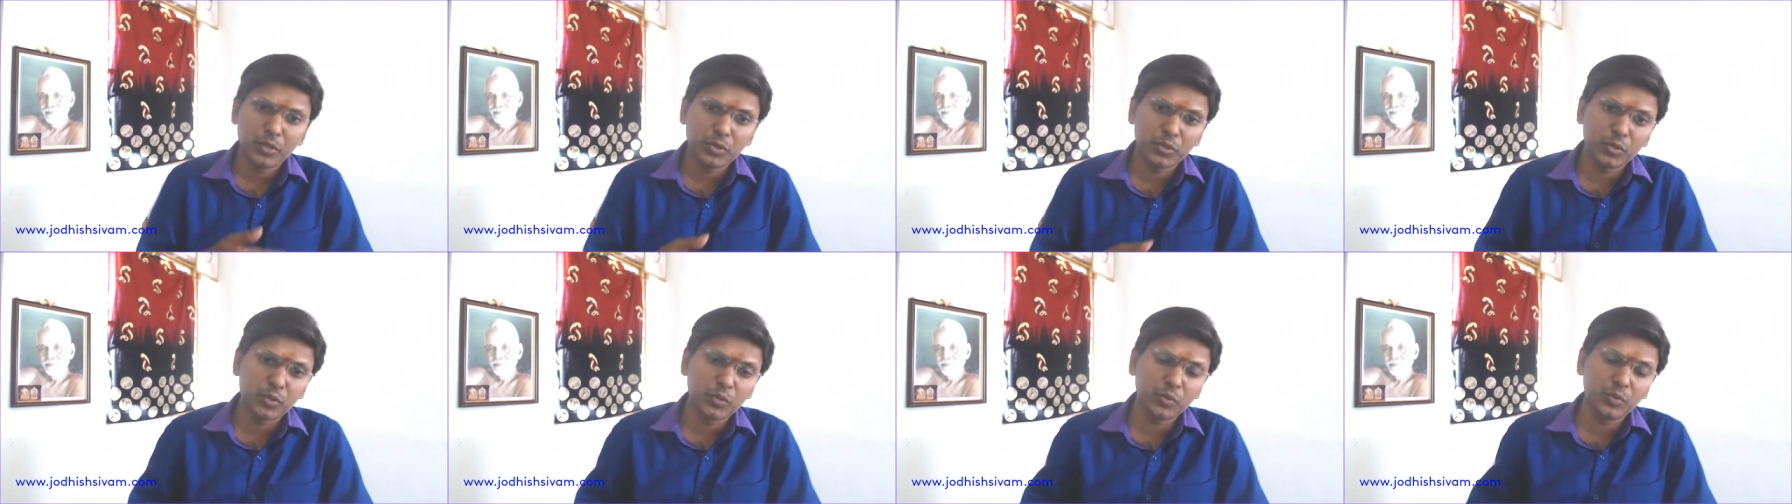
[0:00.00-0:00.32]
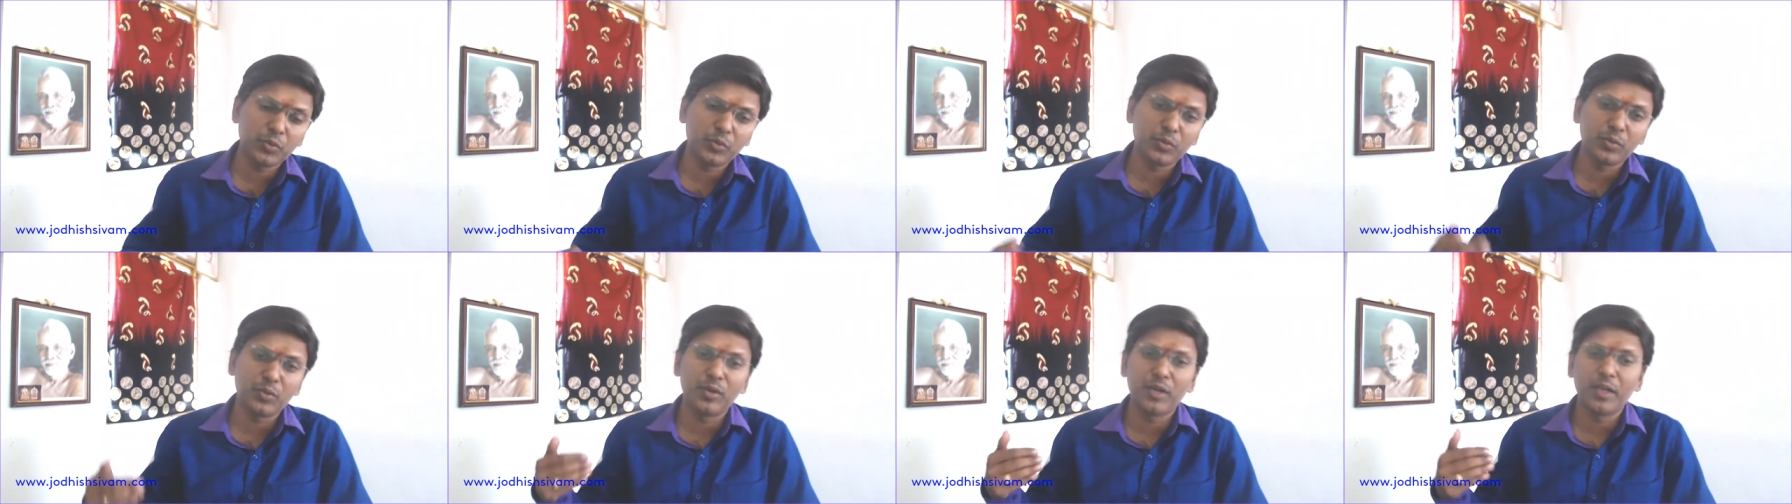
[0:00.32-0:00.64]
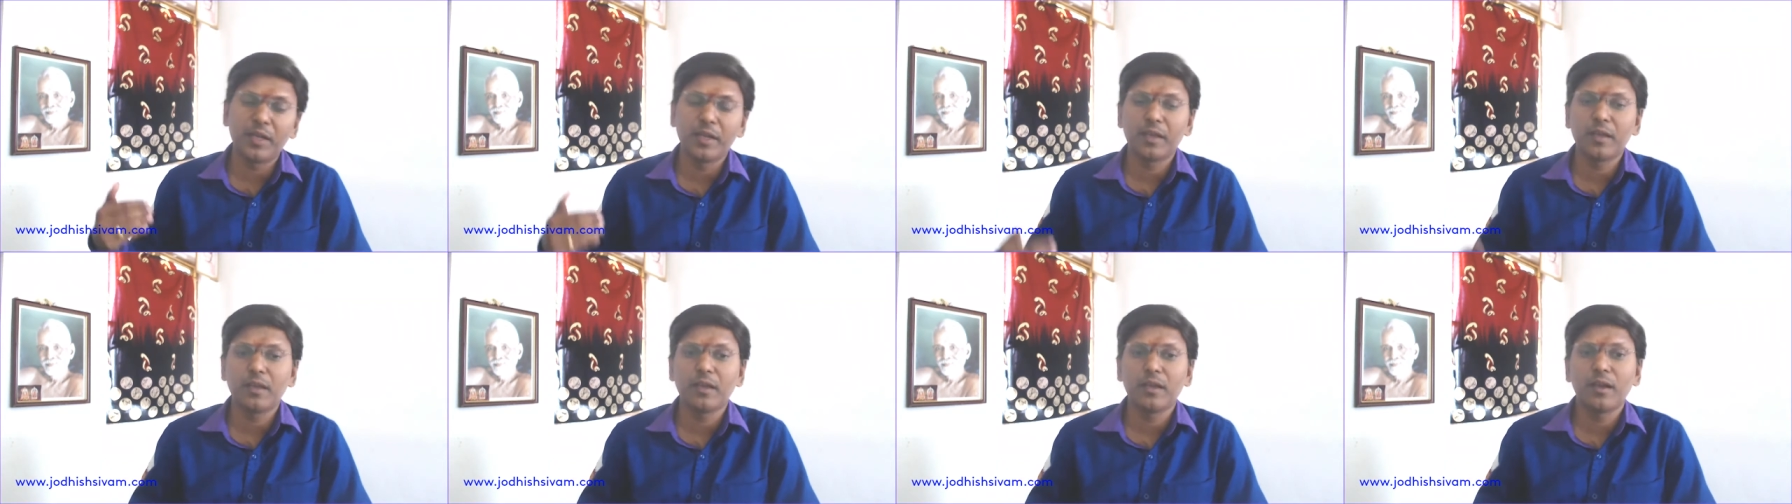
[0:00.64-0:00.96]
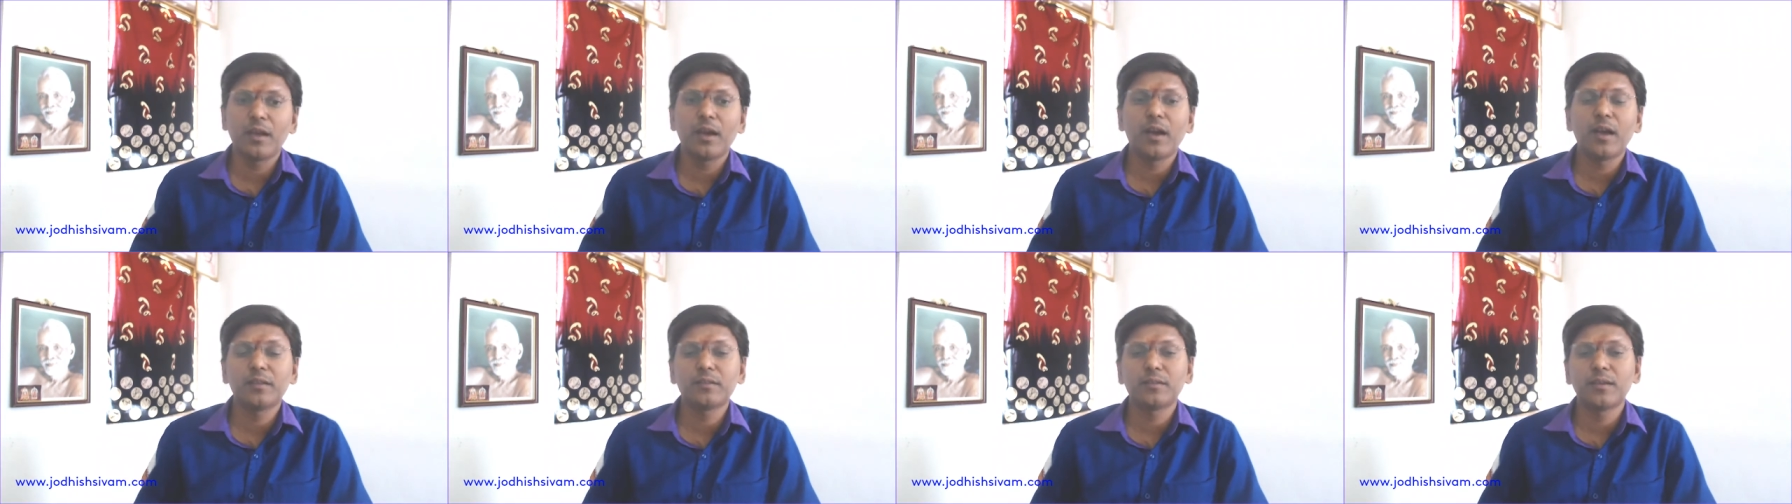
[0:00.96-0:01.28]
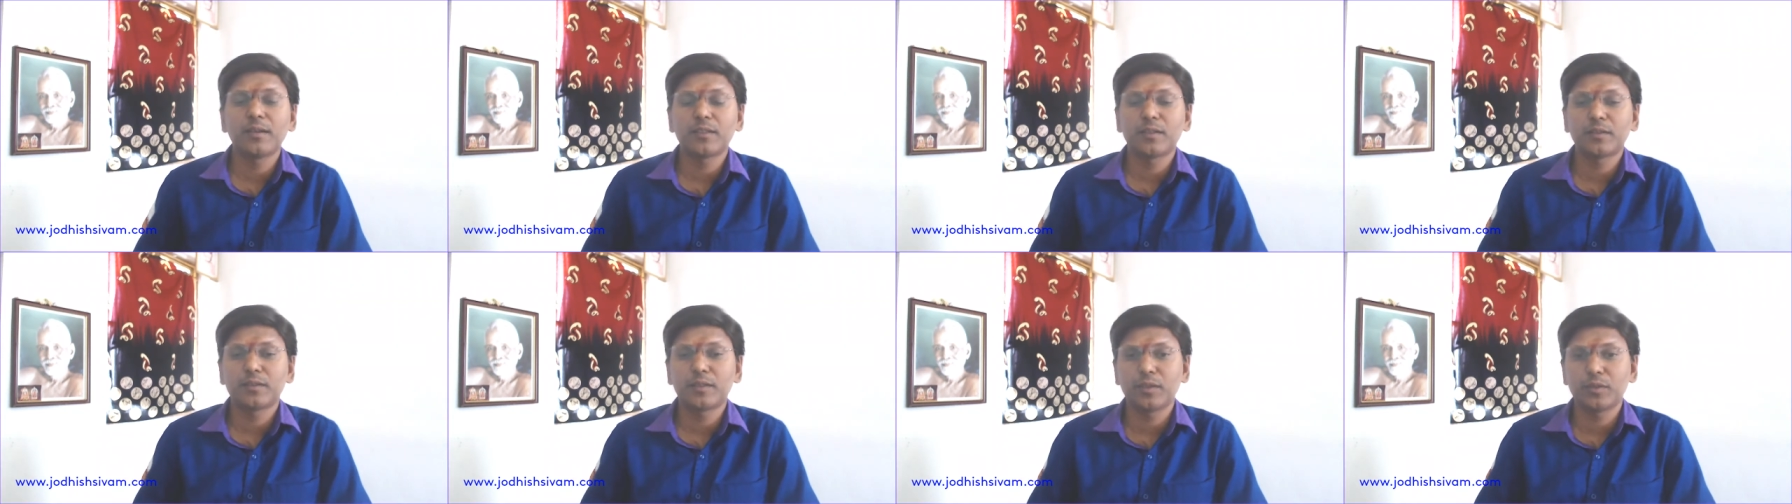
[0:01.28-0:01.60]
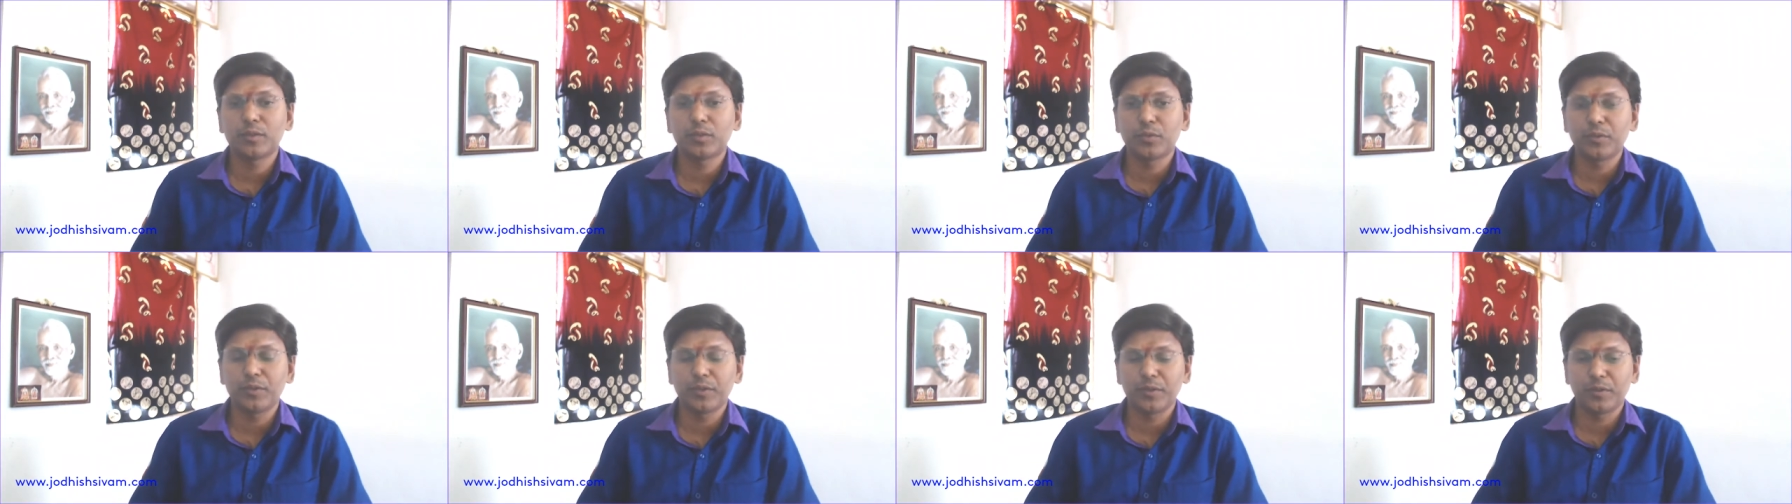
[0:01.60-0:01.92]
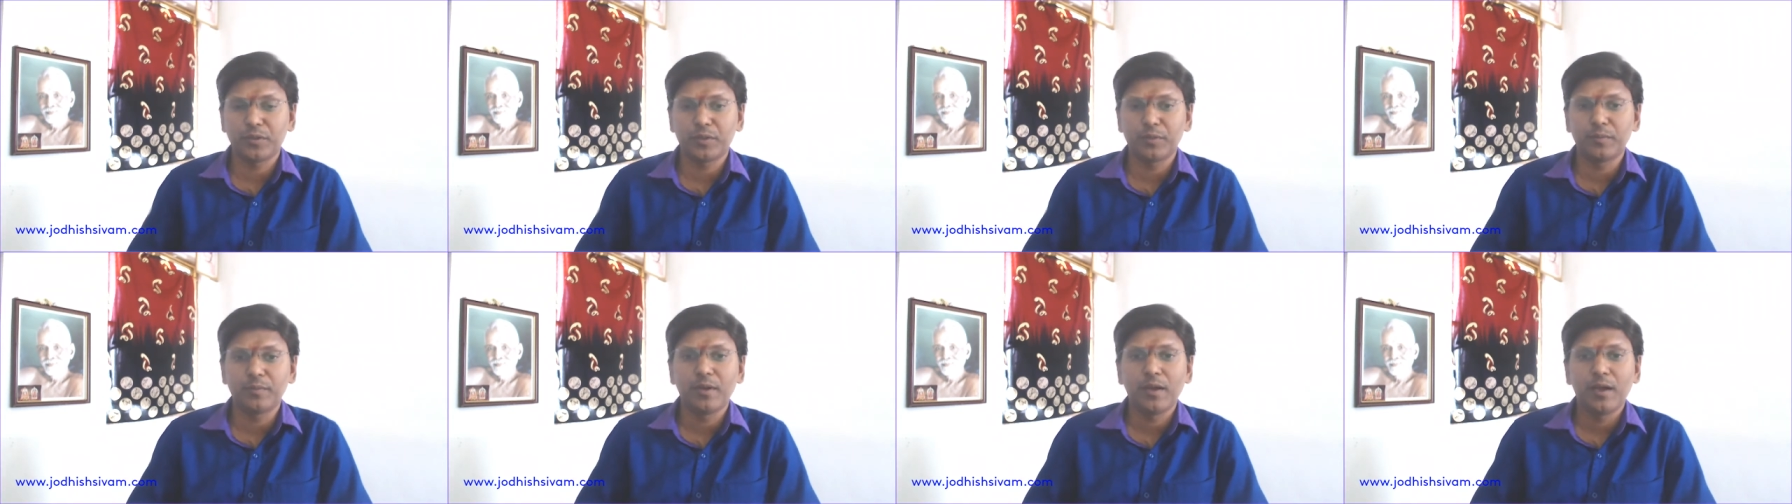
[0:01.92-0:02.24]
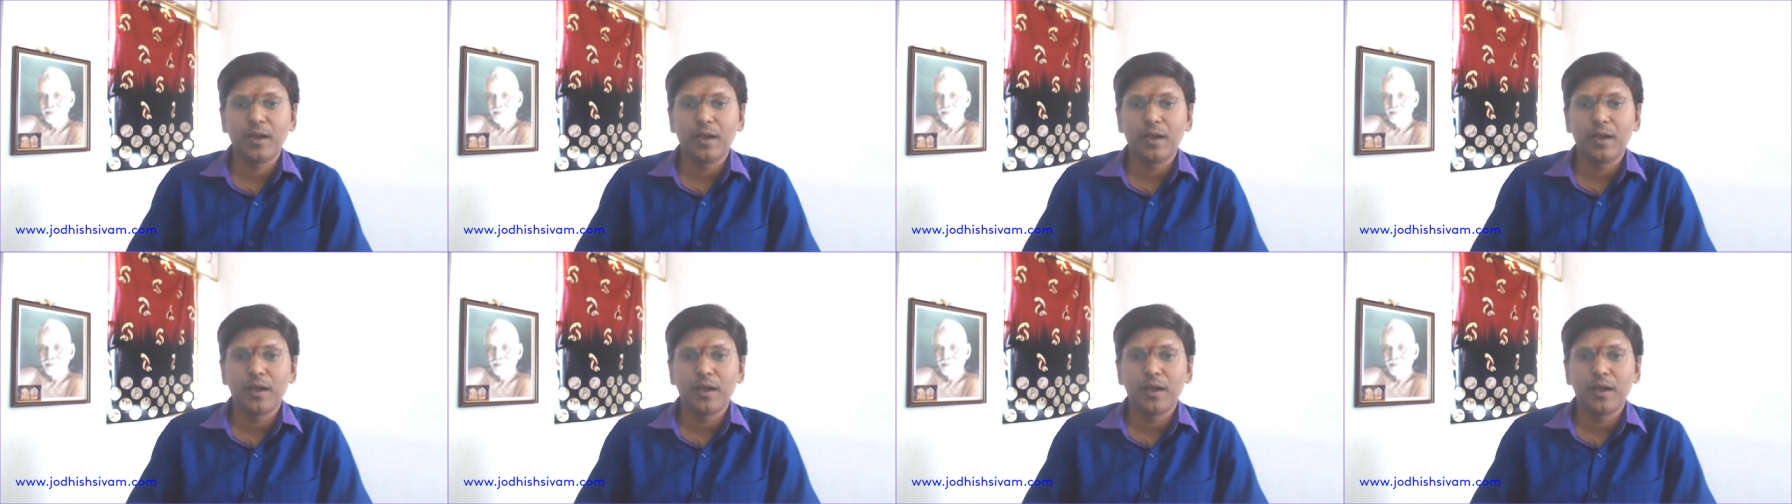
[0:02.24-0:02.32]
ஜூனுக்குள்ளேயே ஐந்து லட்சத்தை தொட்டிருக்கும்